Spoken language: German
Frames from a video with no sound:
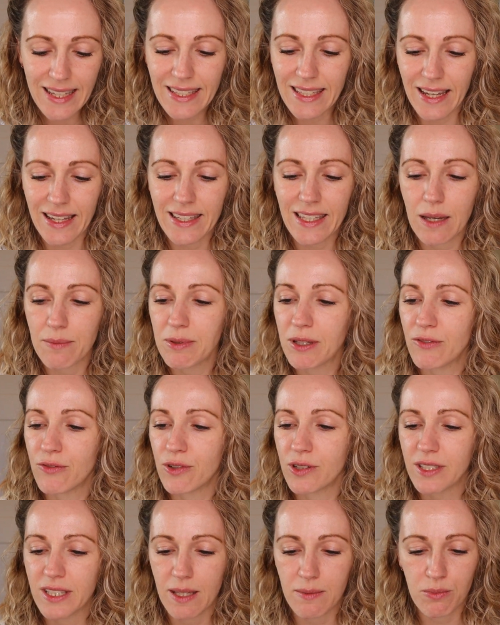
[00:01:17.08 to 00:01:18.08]
Ja, ich habe hier
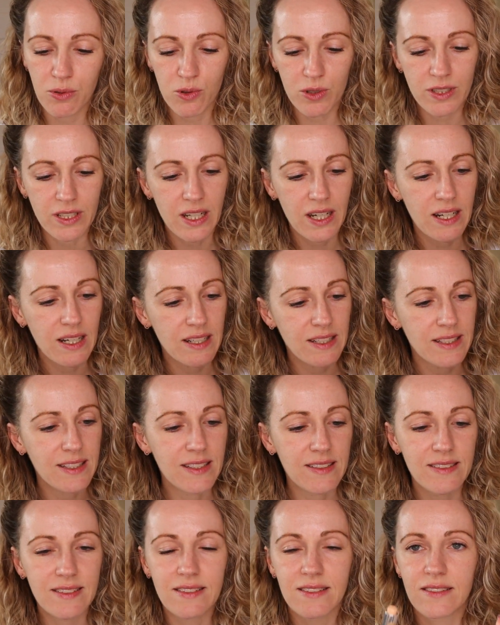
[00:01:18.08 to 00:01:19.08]
von Jeppo da
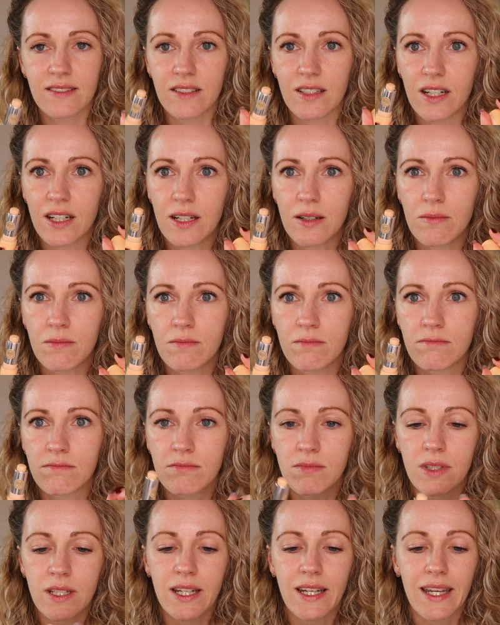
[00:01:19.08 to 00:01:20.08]
diesen ähm,
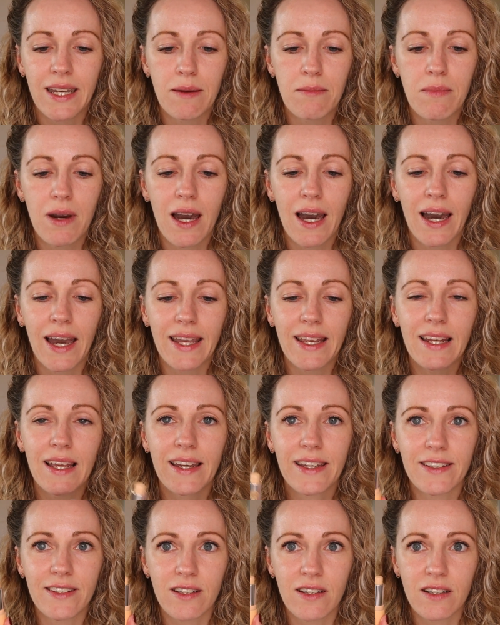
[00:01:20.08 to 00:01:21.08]
Creme
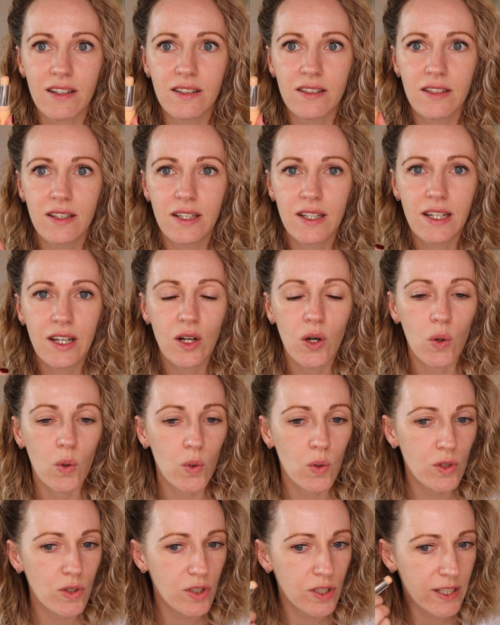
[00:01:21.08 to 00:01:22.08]
Highlighter
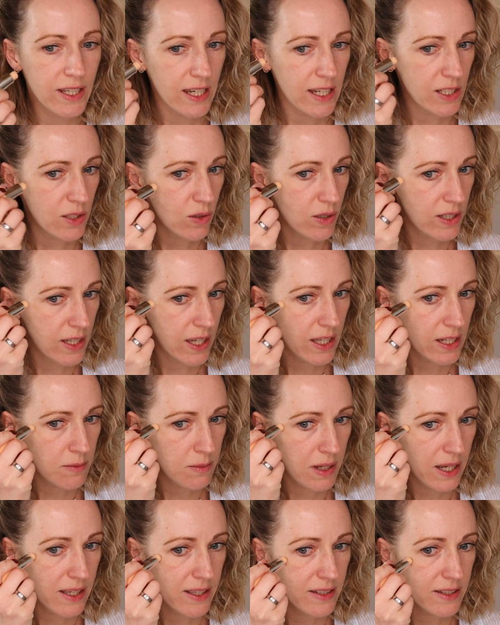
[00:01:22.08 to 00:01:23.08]
und den kann ich euch gerne
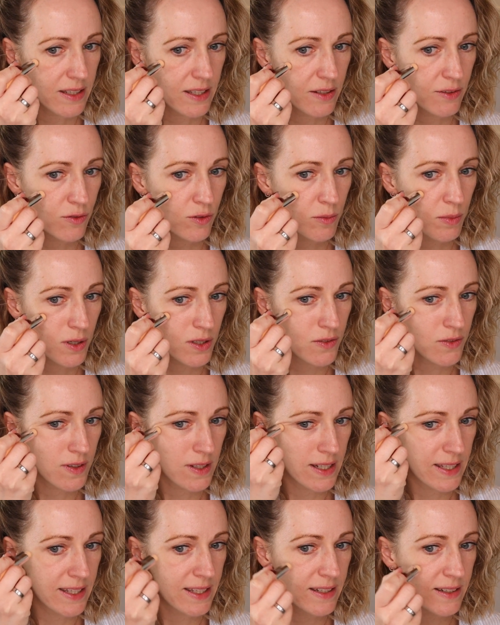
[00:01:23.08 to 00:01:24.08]
mal in der Infobox
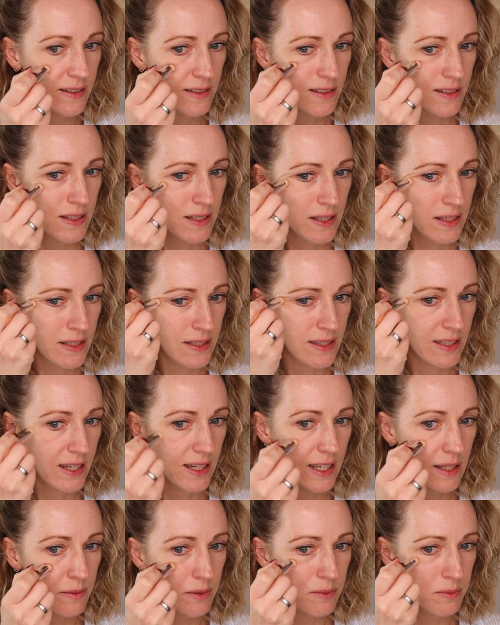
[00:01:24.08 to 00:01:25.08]
verlinken. Da
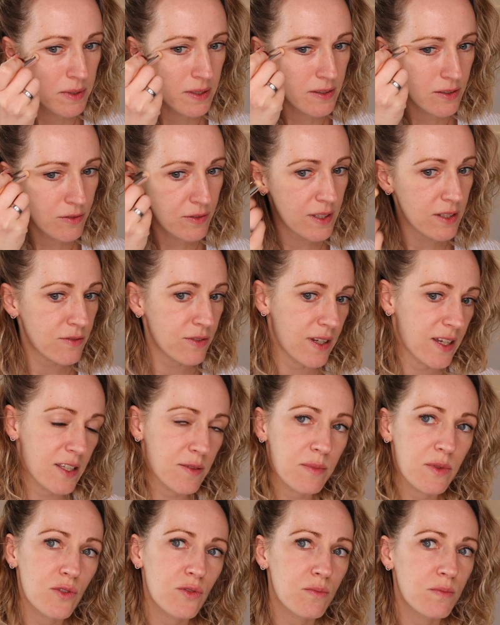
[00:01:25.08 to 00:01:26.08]
gebe ich mir jetzt auf jeden Fall
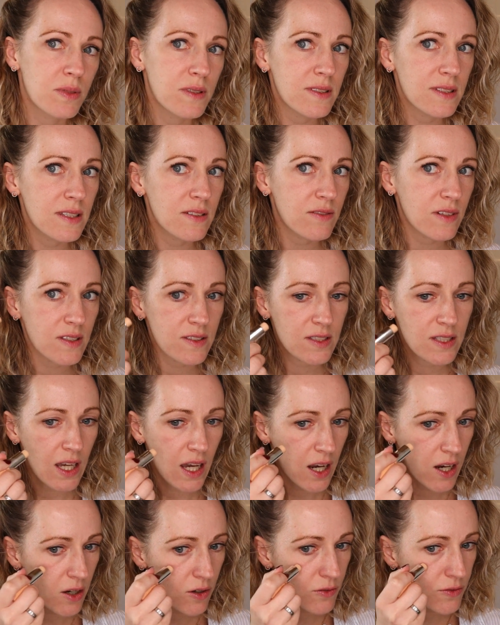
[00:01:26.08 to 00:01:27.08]
erstmal so ein bisschen was
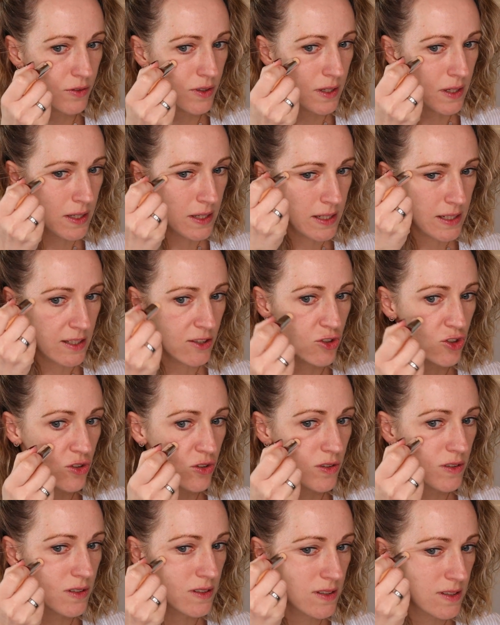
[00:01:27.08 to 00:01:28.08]
hier auf. Das
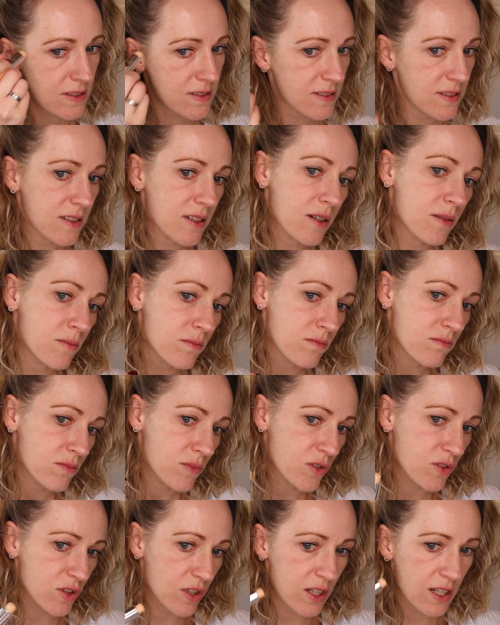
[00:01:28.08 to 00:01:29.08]
Schöne ist, ähm,
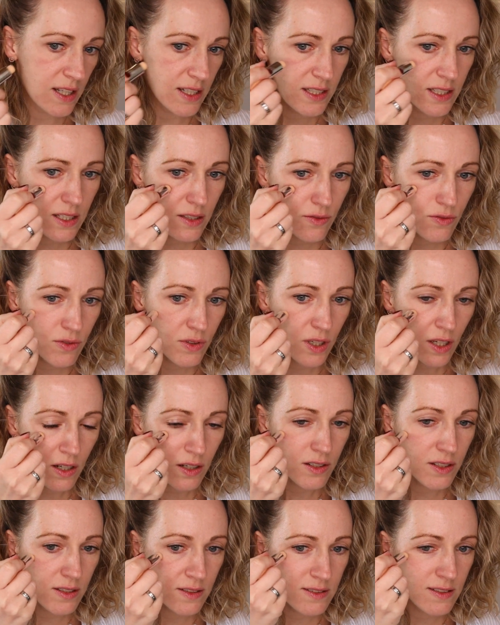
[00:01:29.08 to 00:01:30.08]
ist relativ
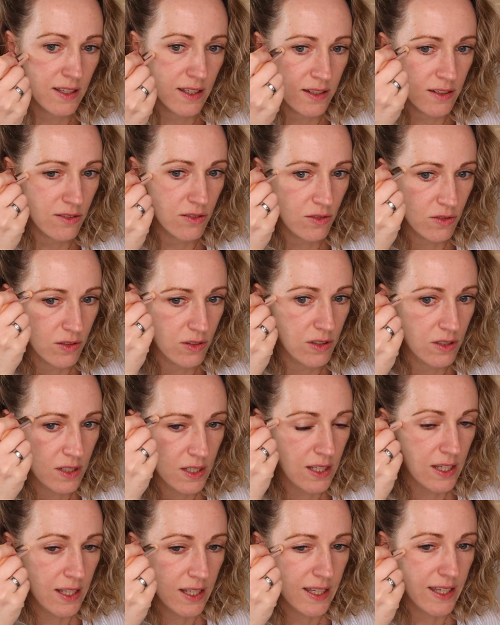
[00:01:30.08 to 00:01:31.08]
ja, dezent. Ne?
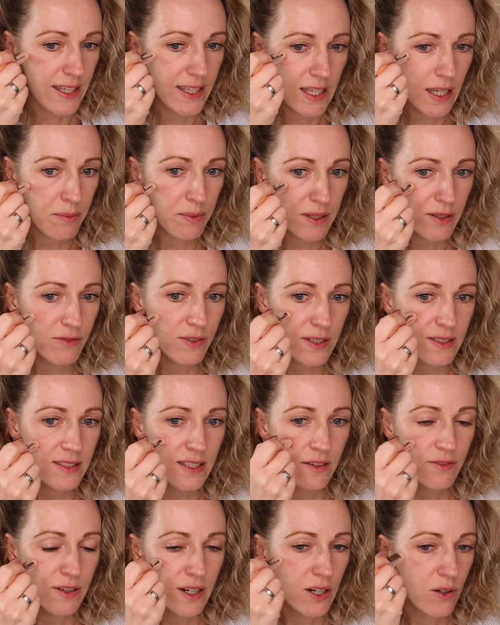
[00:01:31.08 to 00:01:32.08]
Ich habe jedenfalls die
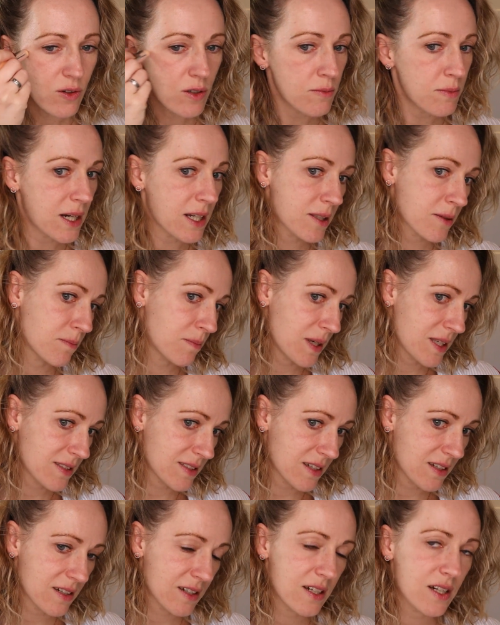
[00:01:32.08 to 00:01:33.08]
Erfahrung gemacht,
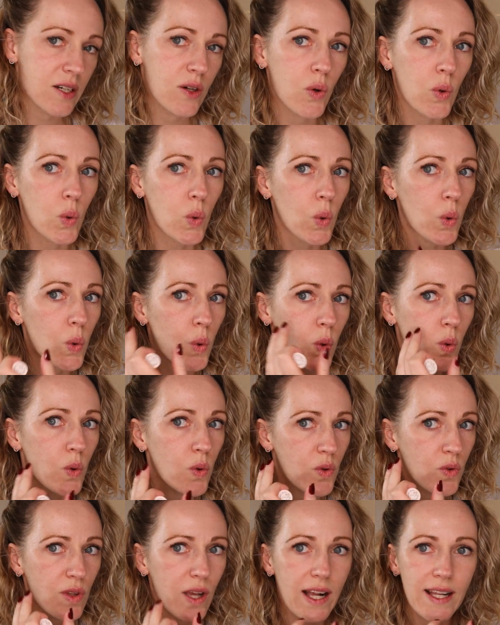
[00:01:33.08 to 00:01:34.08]
besser
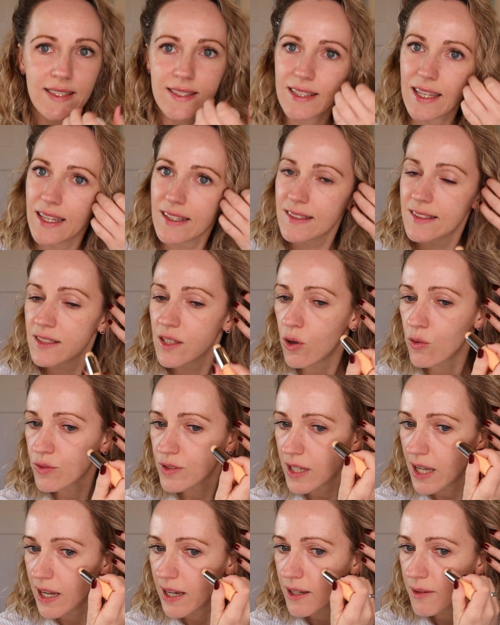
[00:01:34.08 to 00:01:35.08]
als erstes
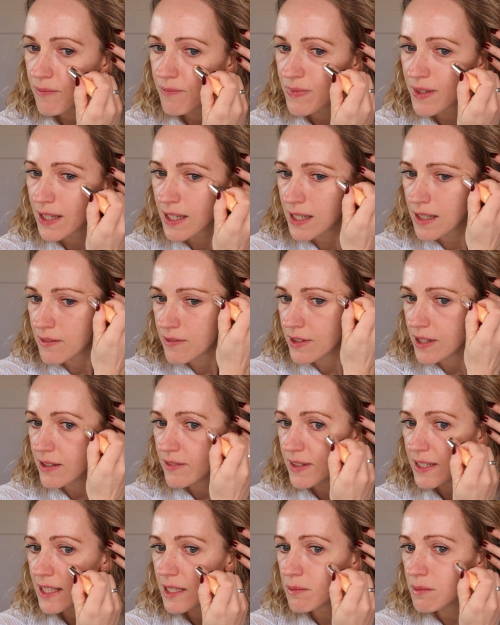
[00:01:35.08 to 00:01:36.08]
auftragen,
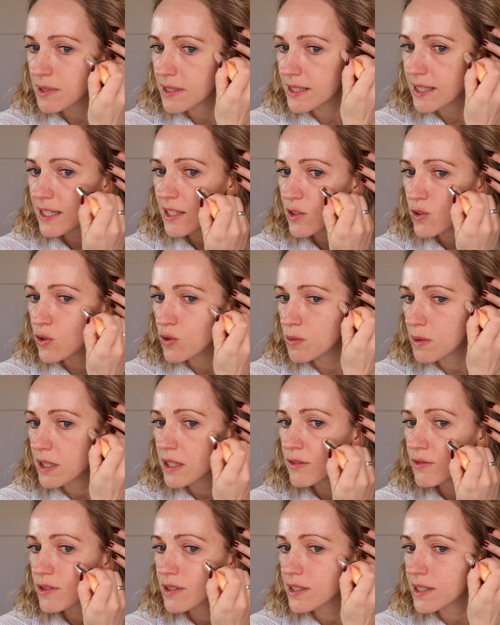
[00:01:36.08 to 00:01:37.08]
weil wenn ich mit denen über
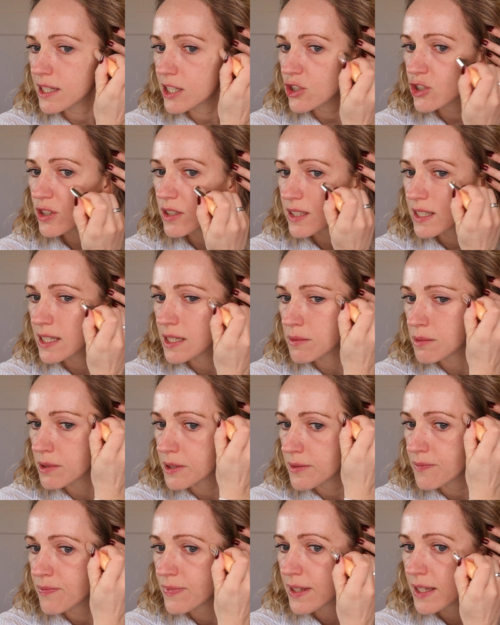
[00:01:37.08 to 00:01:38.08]
eine Foundation
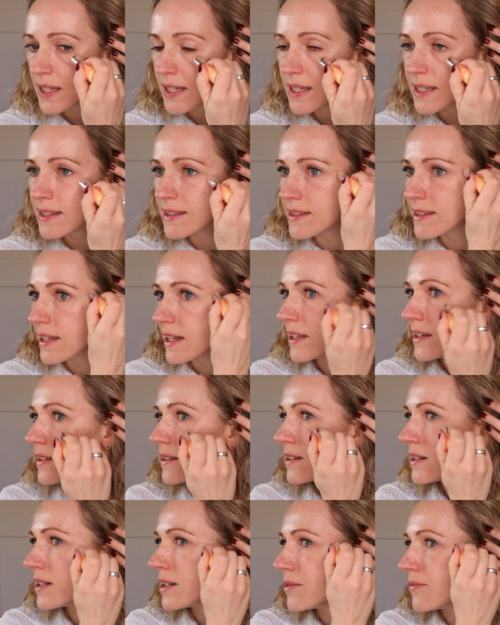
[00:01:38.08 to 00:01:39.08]
gebe,
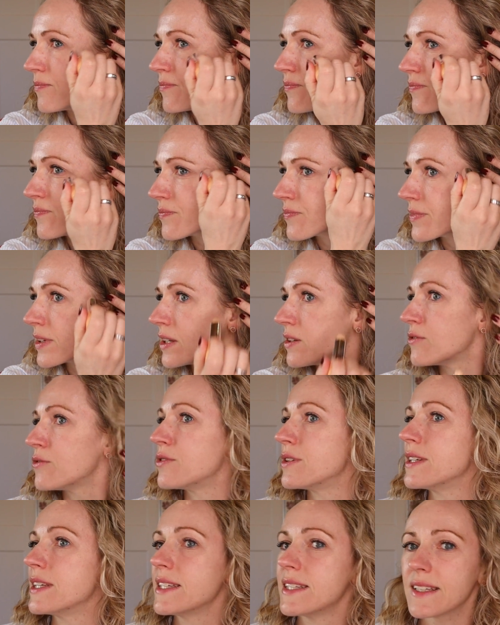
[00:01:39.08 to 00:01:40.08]
dann ähm,
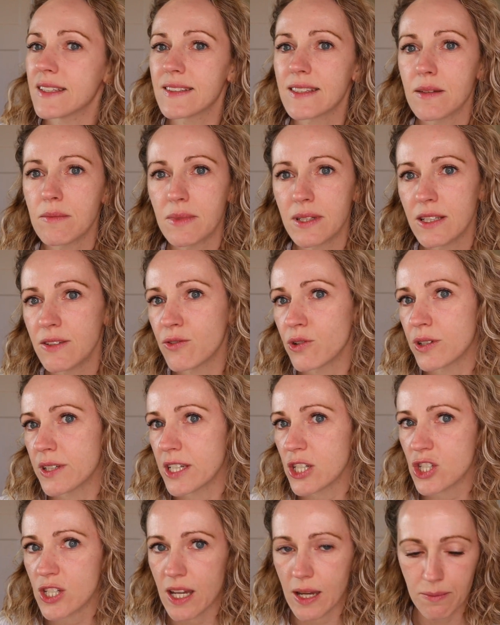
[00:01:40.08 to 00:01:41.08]
finde ich, dass der mir die
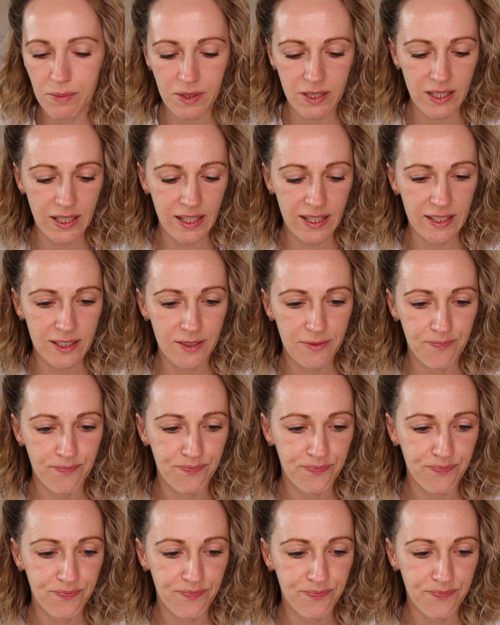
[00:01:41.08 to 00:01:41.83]
Foundation abträgt.